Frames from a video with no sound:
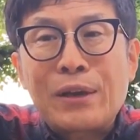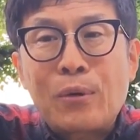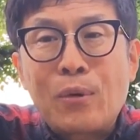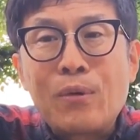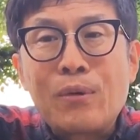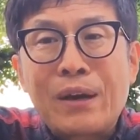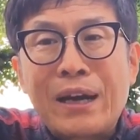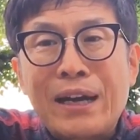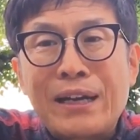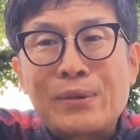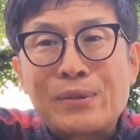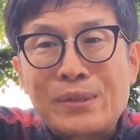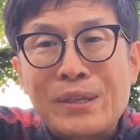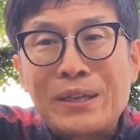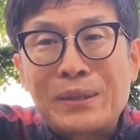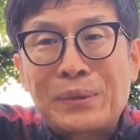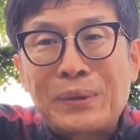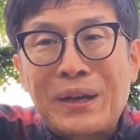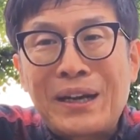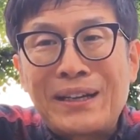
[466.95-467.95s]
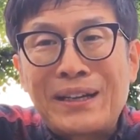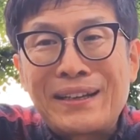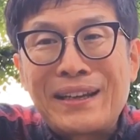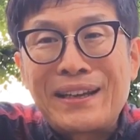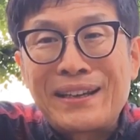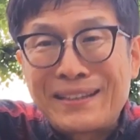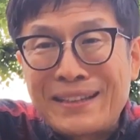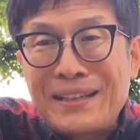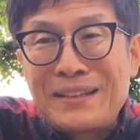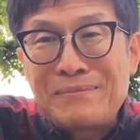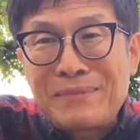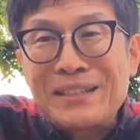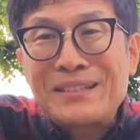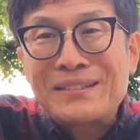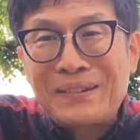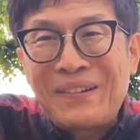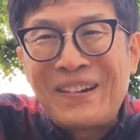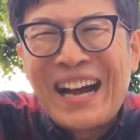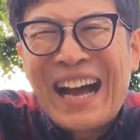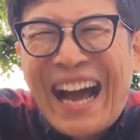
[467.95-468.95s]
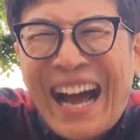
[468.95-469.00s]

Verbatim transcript: 今回の生とか平気で言いますよ。